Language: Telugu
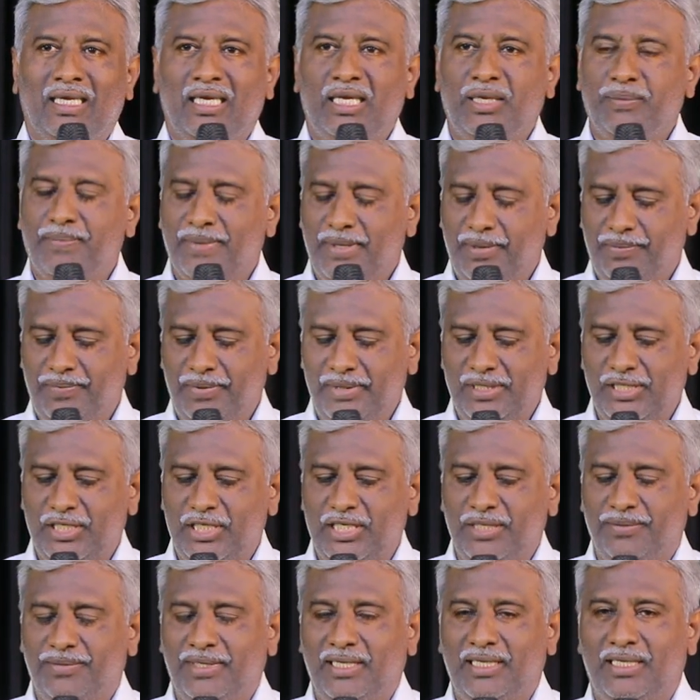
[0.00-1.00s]
ఈ
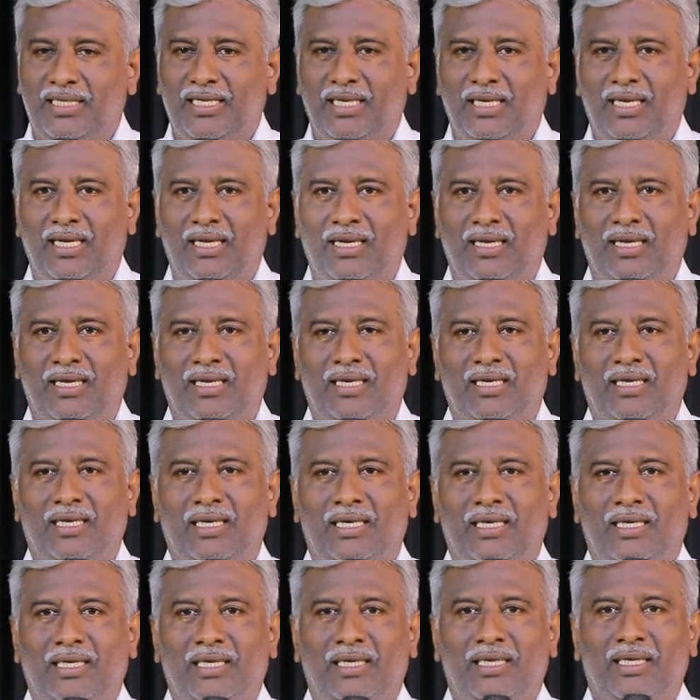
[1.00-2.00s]
ప్రపంచమంతా
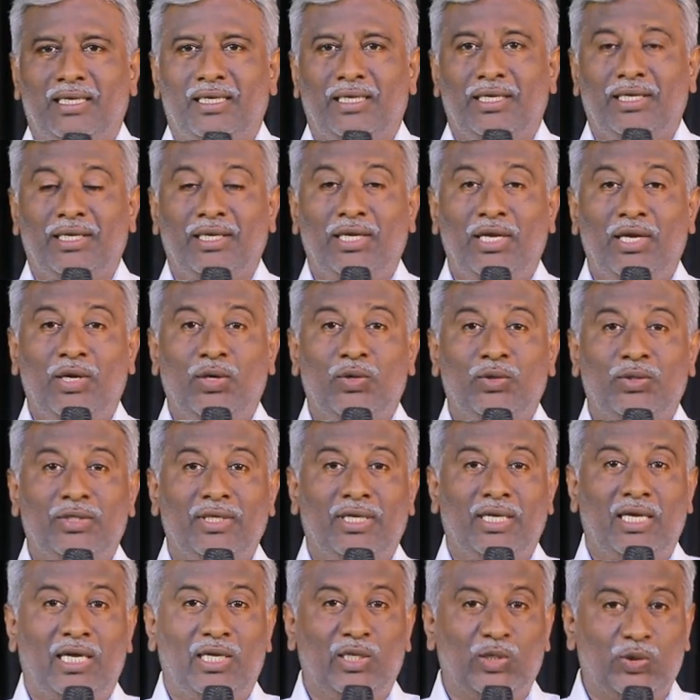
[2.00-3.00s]
ఏడు
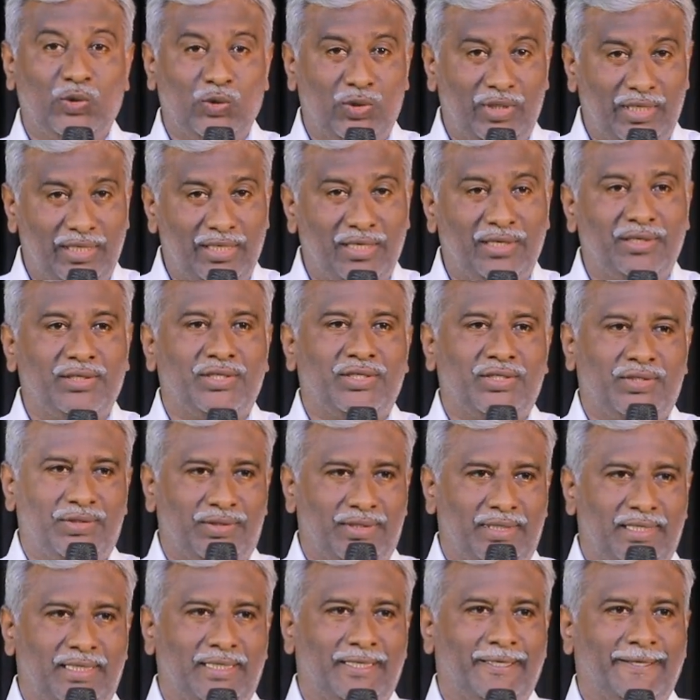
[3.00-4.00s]
దినాలతోనే
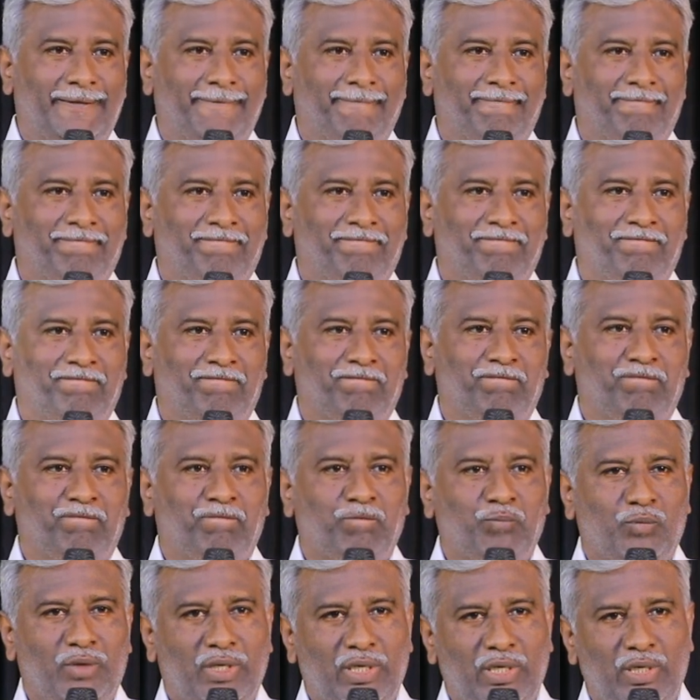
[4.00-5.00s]
నడుస్తుంది
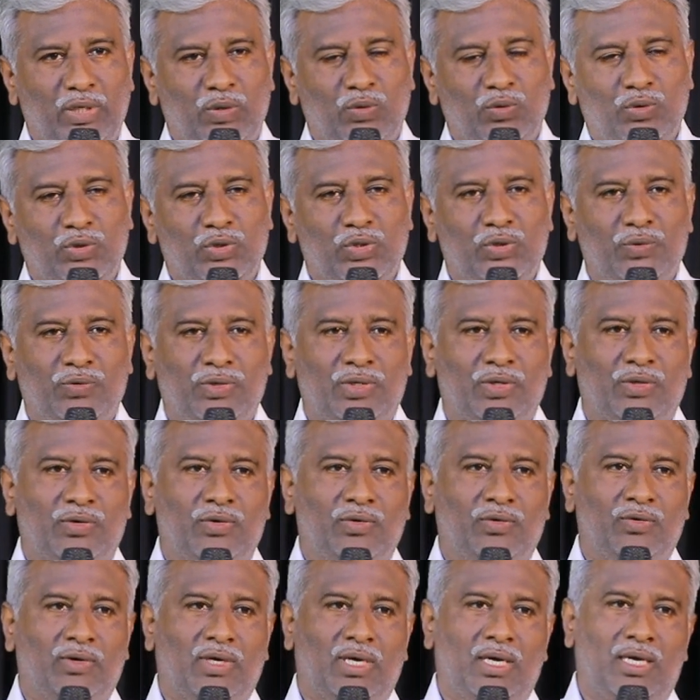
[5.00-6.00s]
ఈరోజు
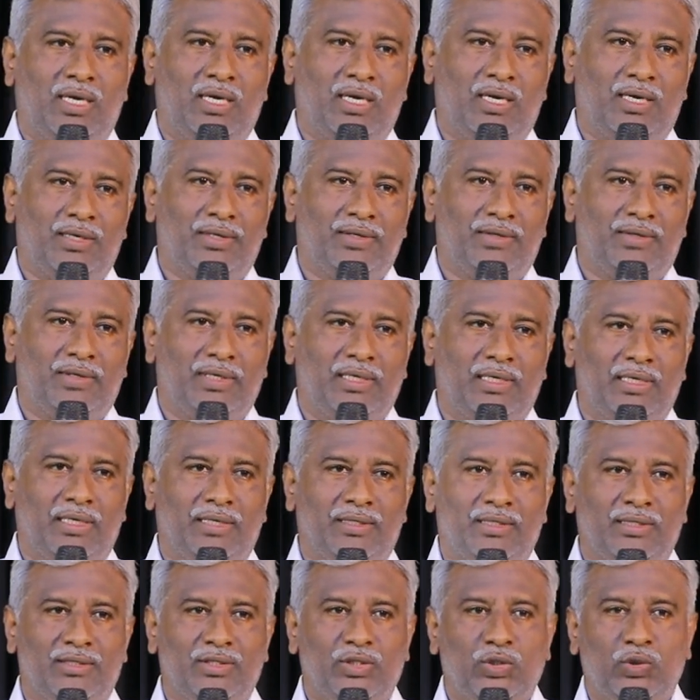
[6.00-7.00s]
వరకు ఆనాటి నుండి
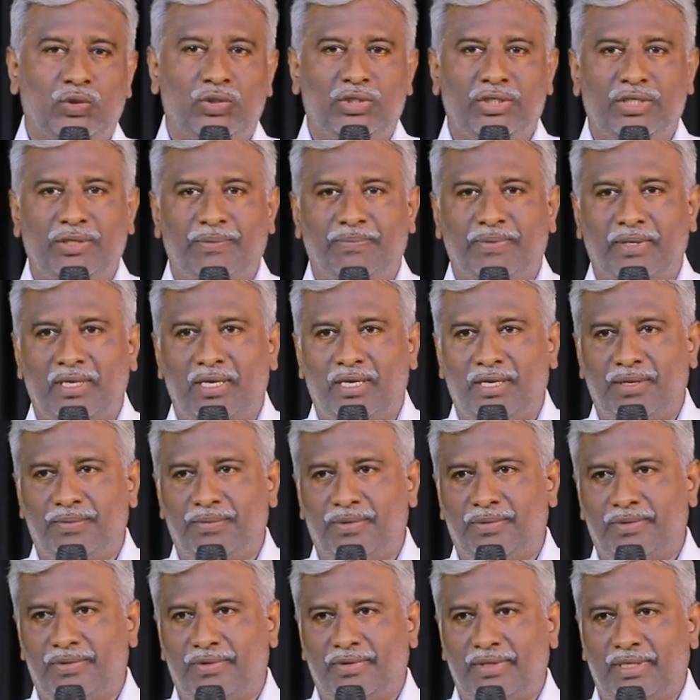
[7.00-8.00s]
సృష్టి
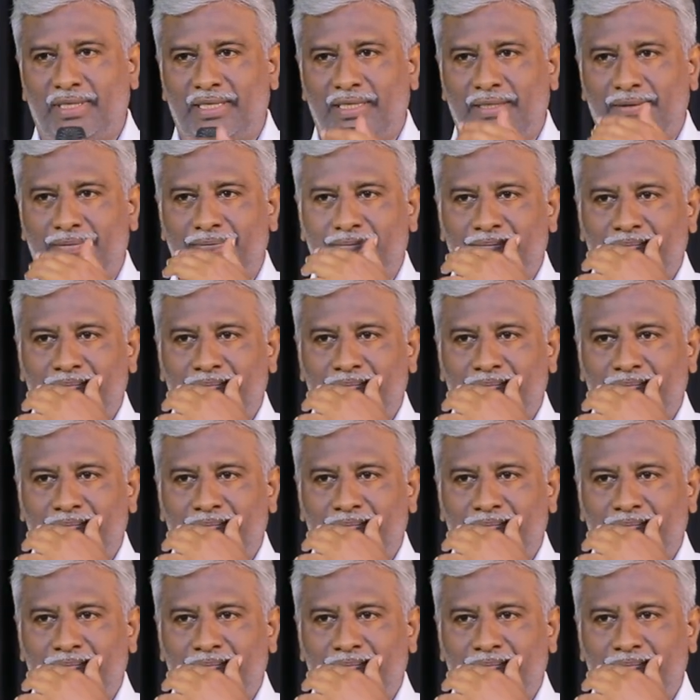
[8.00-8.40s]
ప్రారంభం నుండి